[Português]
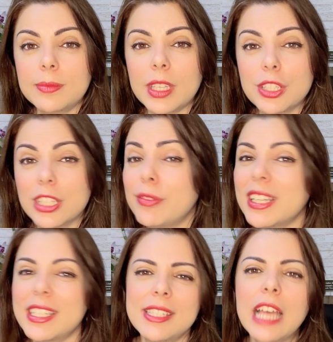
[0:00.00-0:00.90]
Eu deve estar
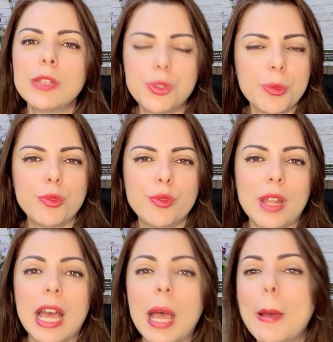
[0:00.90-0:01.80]
tá cansado de me ouvir
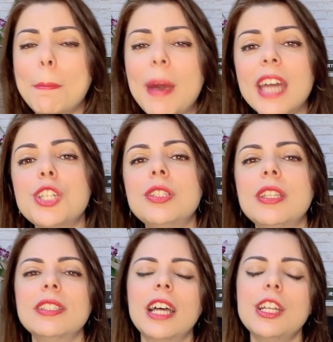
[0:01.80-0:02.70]
falar. Para de
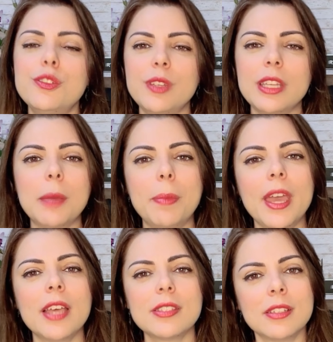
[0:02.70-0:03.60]
tentar adivinhar a
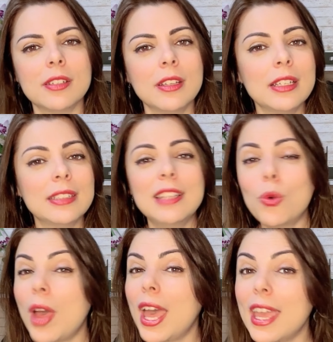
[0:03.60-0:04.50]
peça.
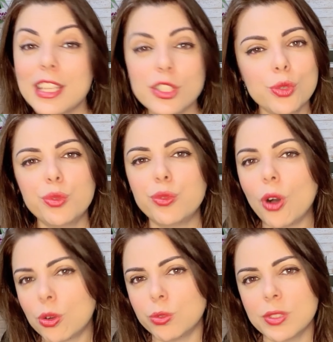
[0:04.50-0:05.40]
Não é esse o
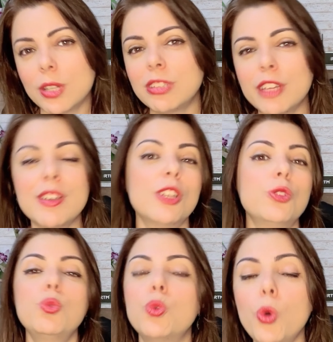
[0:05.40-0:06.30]
foco. Você não está fazendo
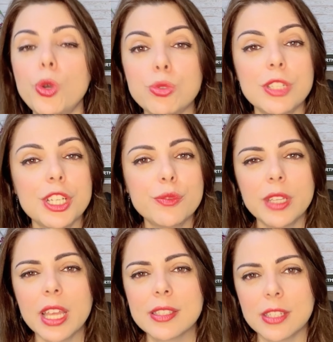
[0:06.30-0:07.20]
um curso de
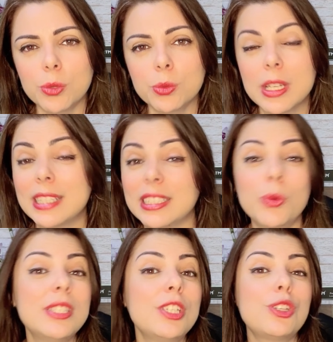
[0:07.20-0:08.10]
adivinhação.
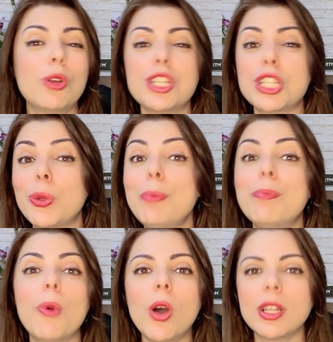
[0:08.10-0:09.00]
Não existe lógica. Não
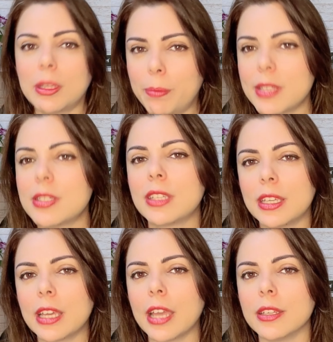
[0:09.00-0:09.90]
importa a peça que
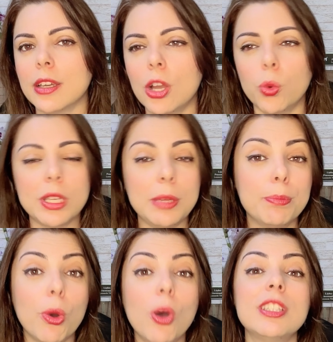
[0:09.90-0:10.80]
caia. O que
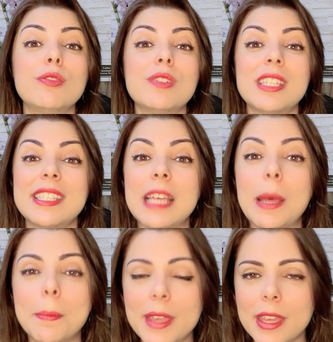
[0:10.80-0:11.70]
importa é você
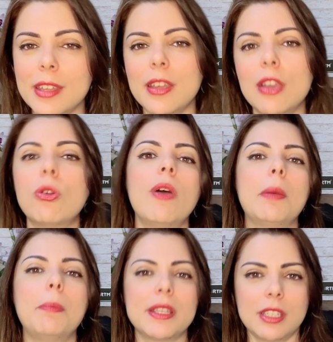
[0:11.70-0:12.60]
saber qual é a
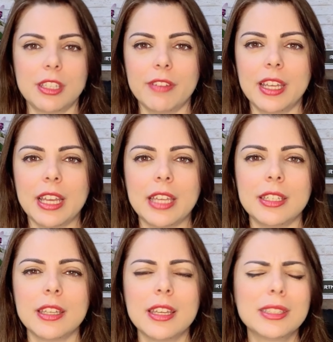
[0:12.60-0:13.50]
peça que vai
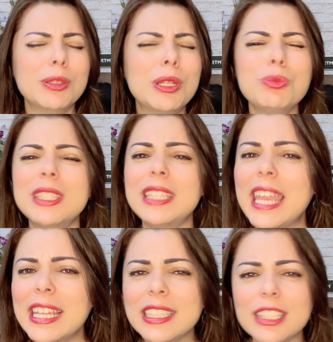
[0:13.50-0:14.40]
cair. Então não
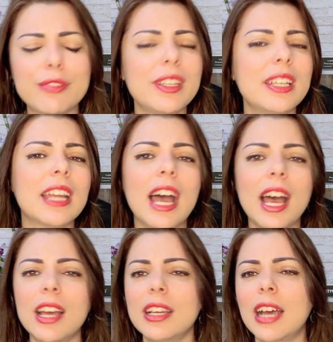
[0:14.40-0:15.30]
tenta
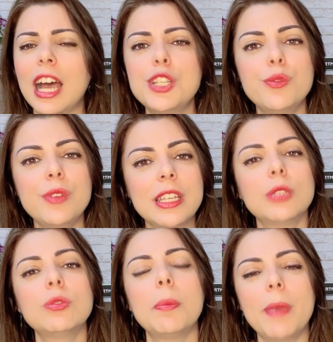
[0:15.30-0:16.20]
ficar
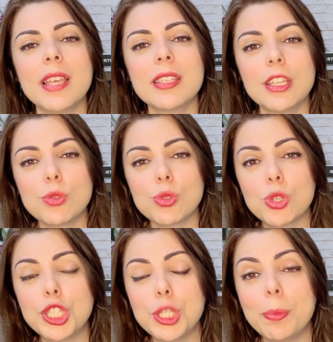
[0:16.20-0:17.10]
adivinhando a peça. Isso
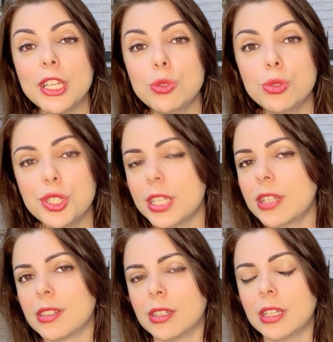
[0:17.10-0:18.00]
só te
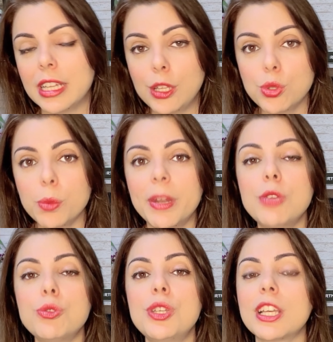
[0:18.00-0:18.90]
prejudica. Isso
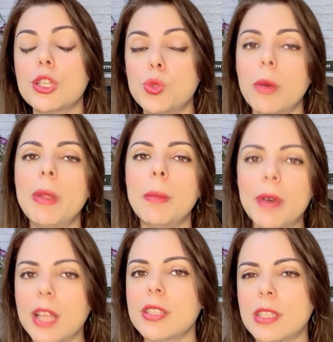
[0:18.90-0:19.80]
prejudica a sua
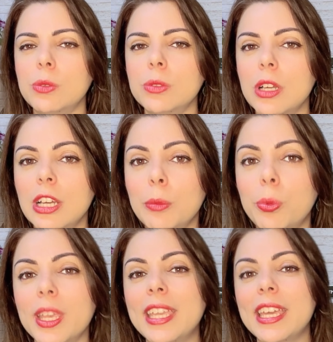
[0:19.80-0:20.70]
preparação
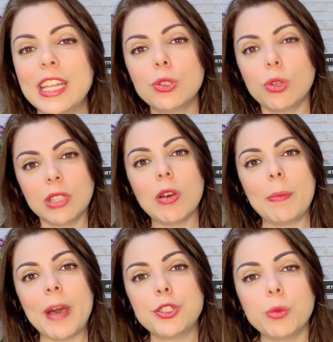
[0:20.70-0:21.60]
porque querendo ou não, a
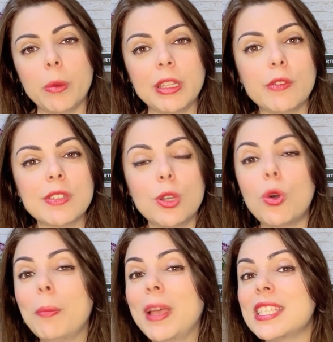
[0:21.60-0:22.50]
partir do momento que você
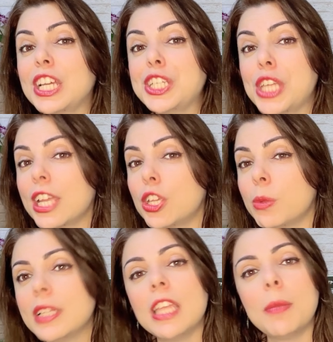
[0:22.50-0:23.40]
começa a achar que uma
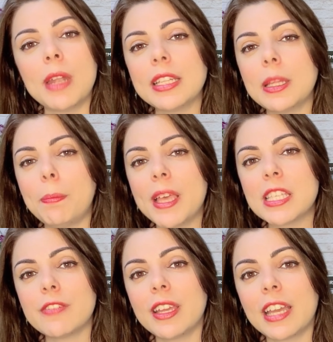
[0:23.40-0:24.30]
determinada
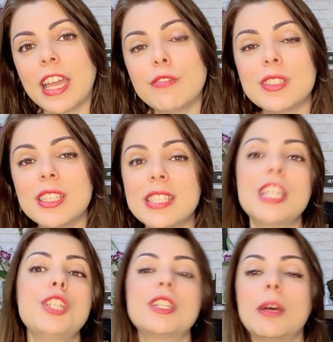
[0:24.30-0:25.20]
peça vai cair, você se
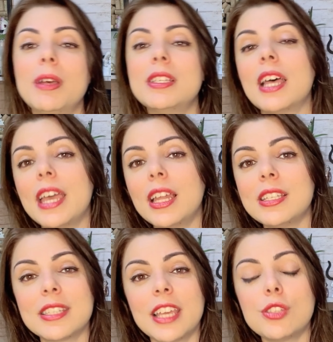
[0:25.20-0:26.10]
dedica mais a ela,
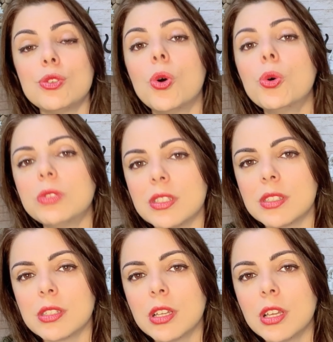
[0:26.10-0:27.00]
esquece outras.